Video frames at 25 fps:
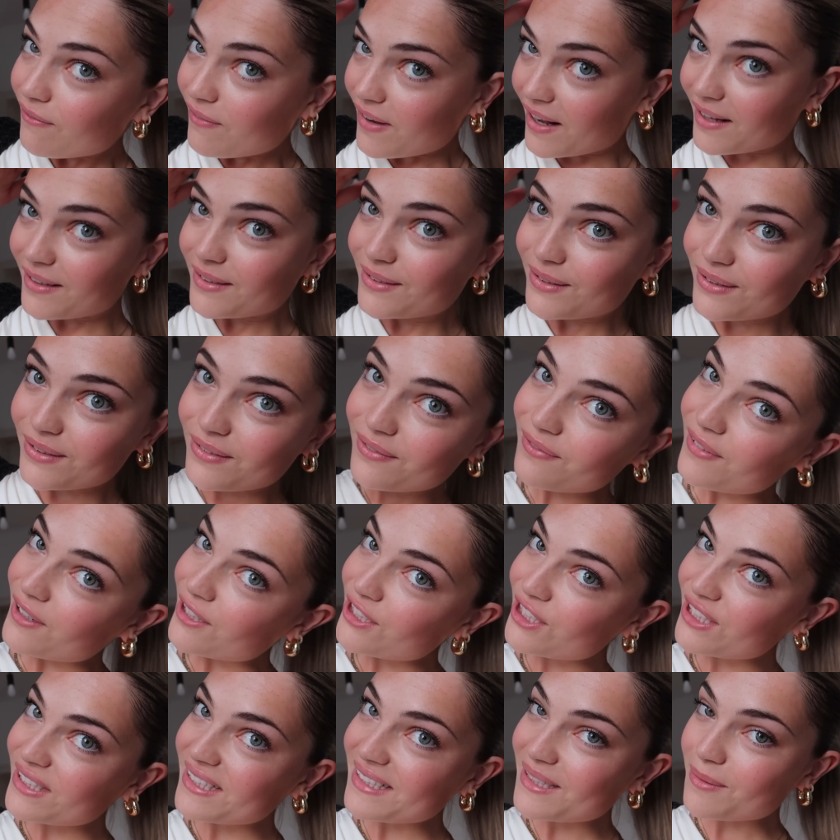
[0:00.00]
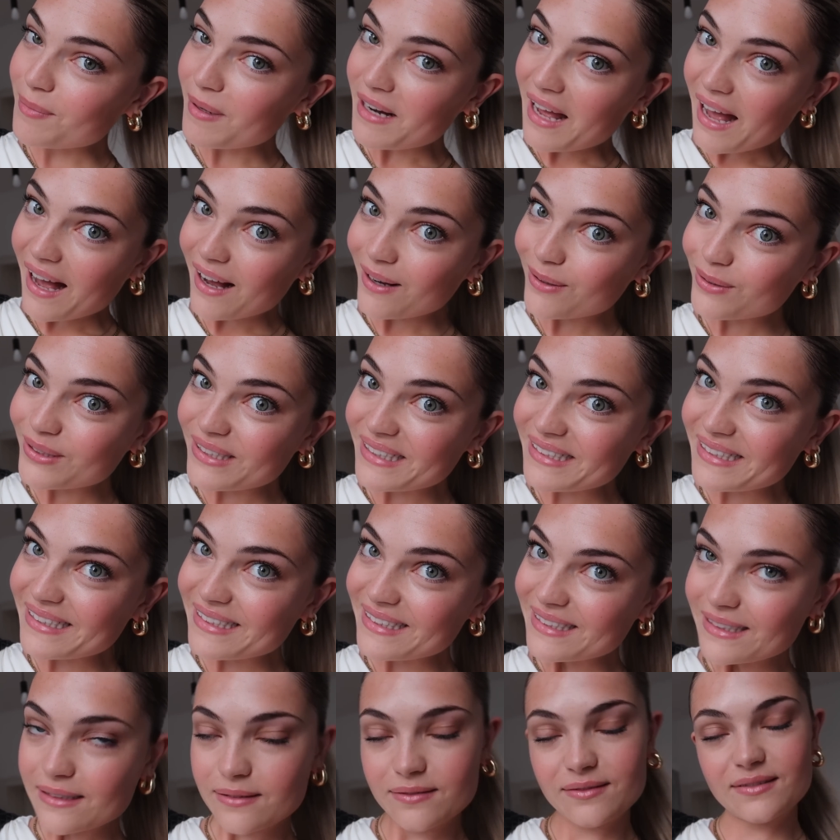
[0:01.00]
Also wasche ich jetzt meine Haare oder
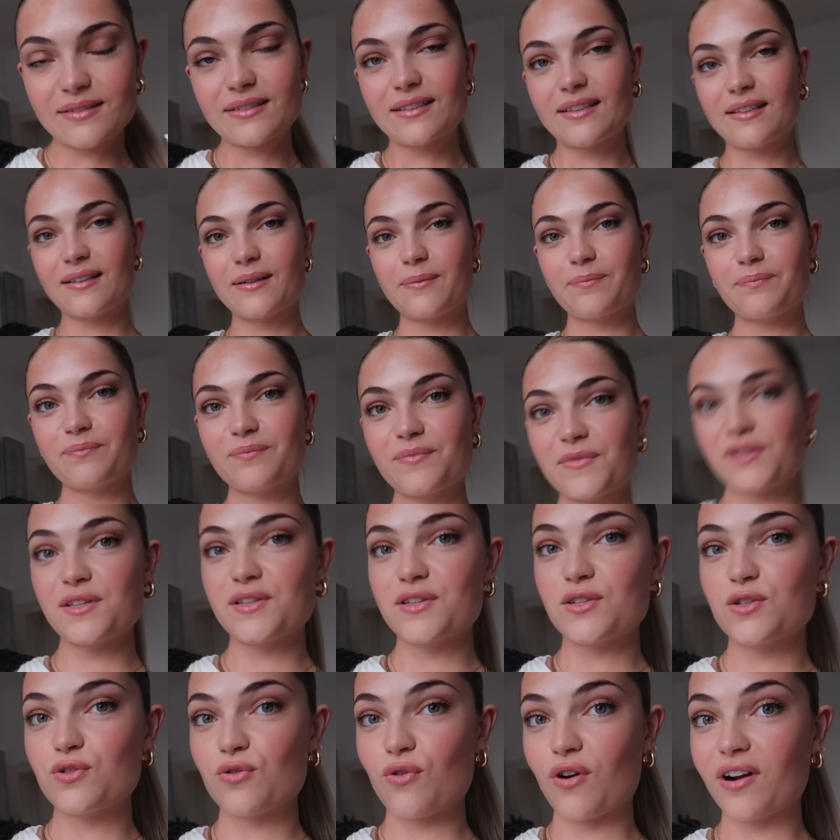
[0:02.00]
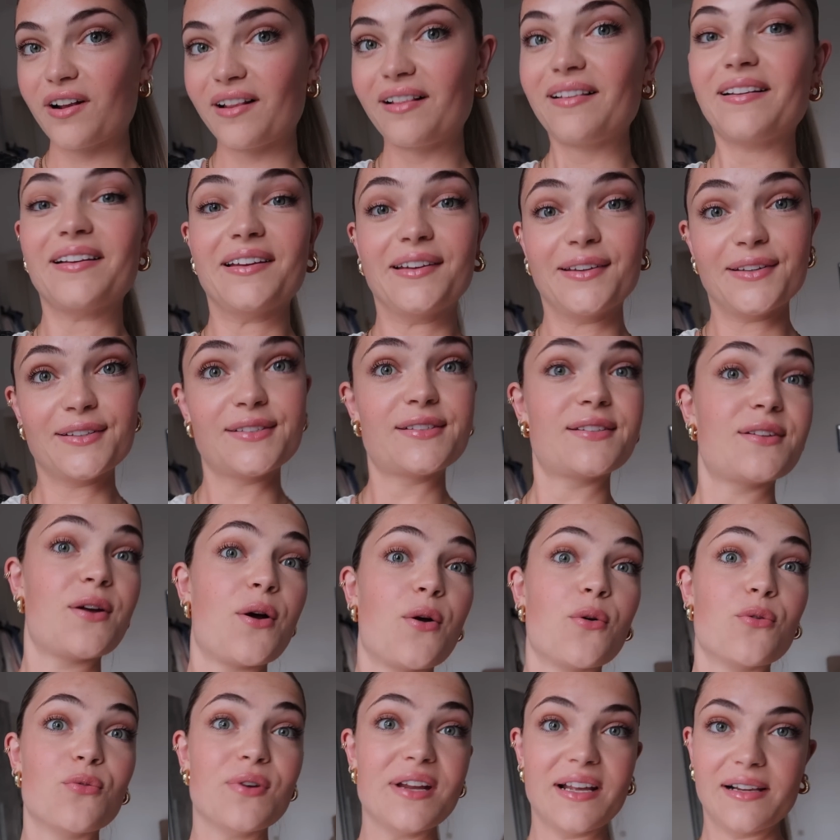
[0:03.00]
nicht? Ja, the struggle is
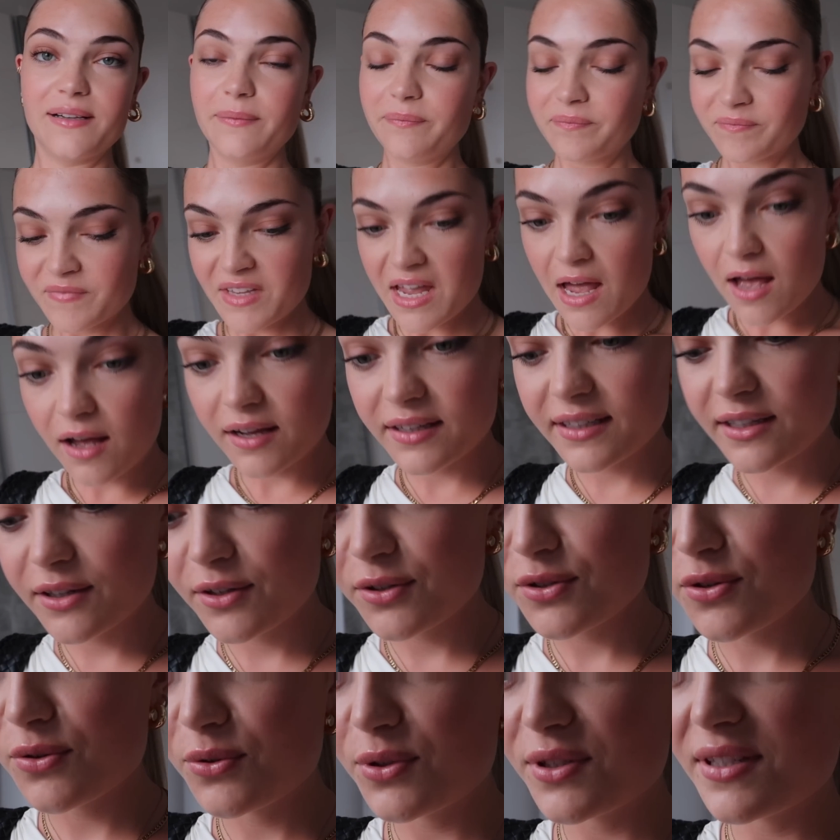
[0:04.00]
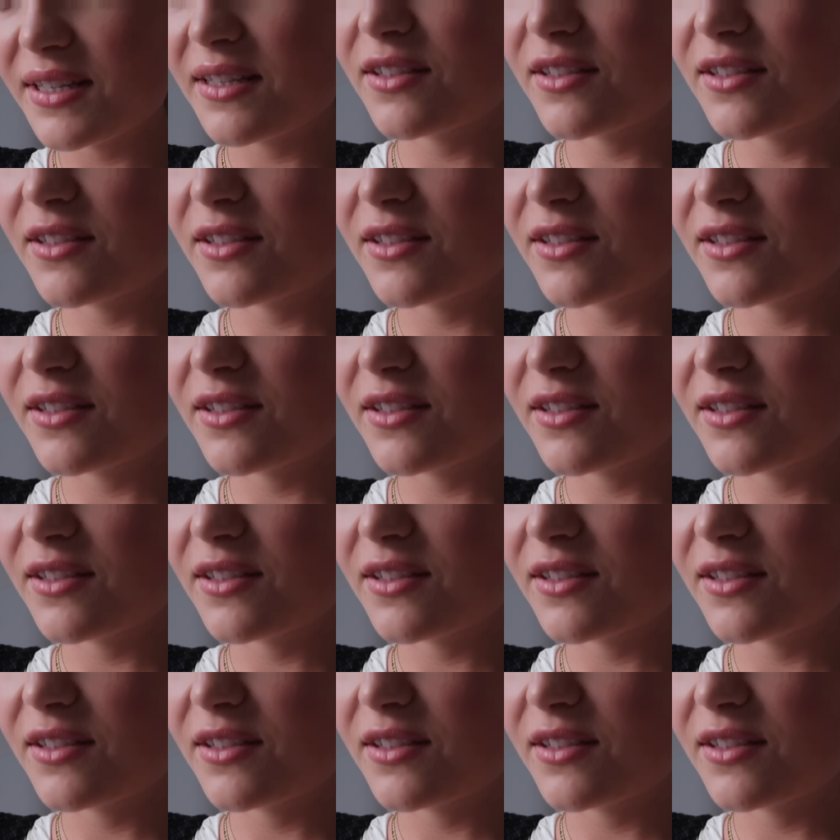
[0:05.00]
real. Ich kann euch noch kurz